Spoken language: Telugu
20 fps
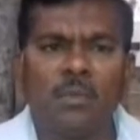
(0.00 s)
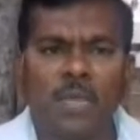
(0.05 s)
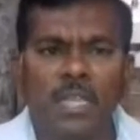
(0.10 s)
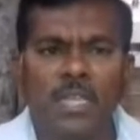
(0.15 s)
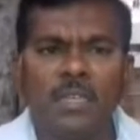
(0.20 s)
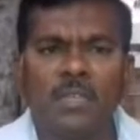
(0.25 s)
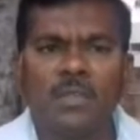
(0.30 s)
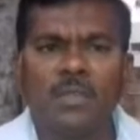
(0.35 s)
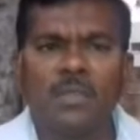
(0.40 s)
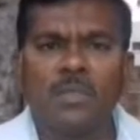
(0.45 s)

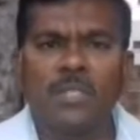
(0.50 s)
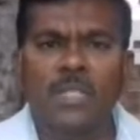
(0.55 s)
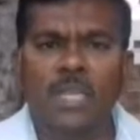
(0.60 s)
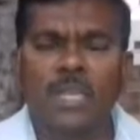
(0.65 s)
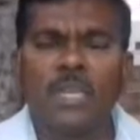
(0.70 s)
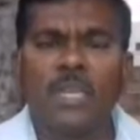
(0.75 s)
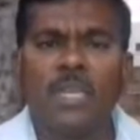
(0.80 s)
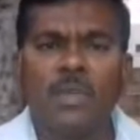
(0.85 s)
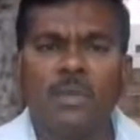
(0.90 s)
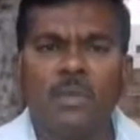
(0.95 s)
ప్రజలకు
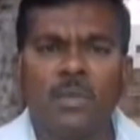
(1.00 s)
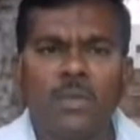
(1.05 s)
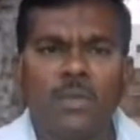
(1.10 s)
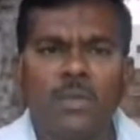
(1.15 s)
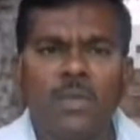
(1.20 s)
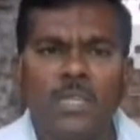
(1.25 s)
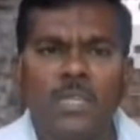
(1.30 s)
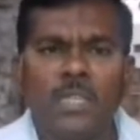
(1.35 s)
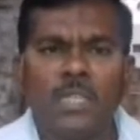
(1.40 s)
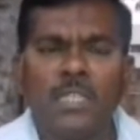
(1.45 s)
సకాలంలో
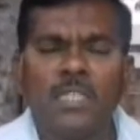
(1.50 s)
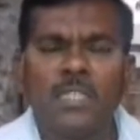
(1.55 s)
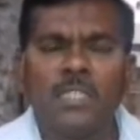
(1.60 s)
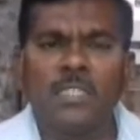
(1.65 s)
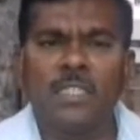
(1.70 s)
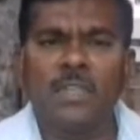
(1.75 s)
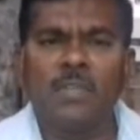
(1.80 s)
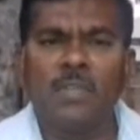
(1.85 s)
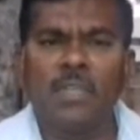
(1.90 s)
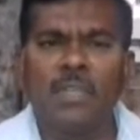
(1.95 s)
నీరు
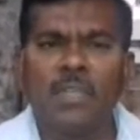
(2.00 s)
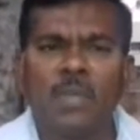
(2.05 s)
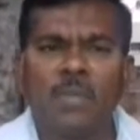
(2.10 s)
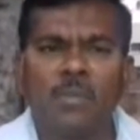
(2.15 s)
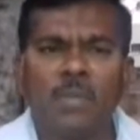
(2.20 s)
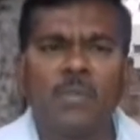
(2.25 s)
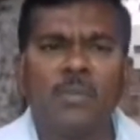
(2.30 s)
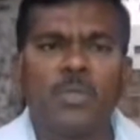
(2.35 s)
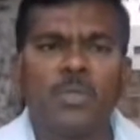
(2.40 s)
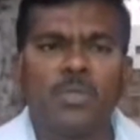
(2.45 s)
అందించే
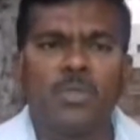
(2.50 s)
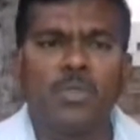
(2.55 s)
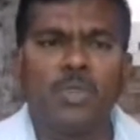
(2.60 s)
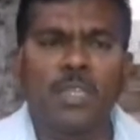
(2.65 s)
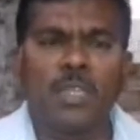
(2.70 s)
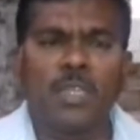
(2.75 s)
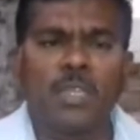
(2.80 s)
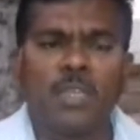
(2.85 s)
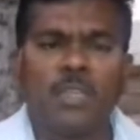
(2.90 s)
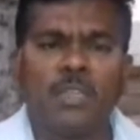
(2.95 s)
విధంగా ప్రభుత్వ
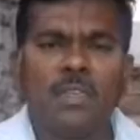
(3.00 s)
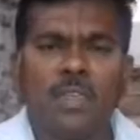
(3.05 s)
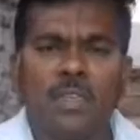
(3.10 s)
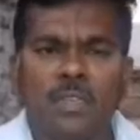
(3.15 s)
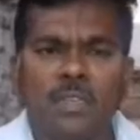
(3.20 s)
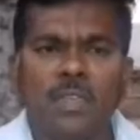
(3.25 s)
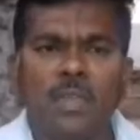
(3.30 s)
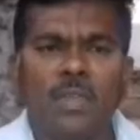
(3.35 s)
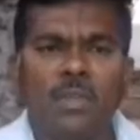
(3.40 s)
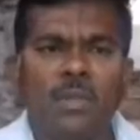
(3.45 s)

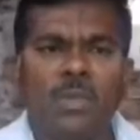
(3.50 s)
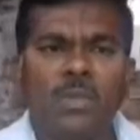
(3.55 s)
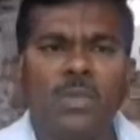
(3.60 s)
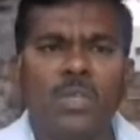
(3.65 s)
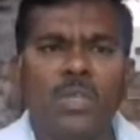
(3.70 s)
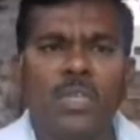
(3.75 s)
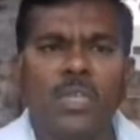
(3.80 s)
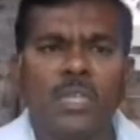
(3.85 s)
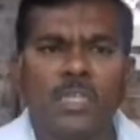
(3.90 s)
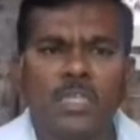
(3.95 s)
అధికారులు
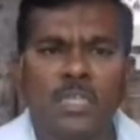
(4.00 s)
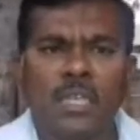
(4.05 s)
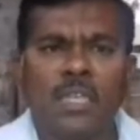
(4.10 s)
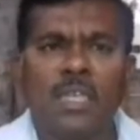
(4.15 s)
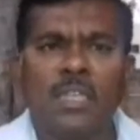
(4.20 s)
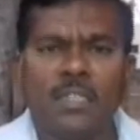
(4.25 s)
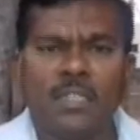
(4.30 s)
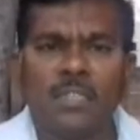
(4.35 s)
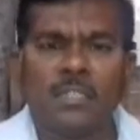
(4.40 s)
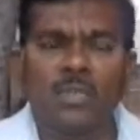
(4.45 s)

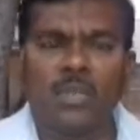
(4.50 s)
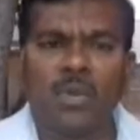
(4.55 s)
చర్యలు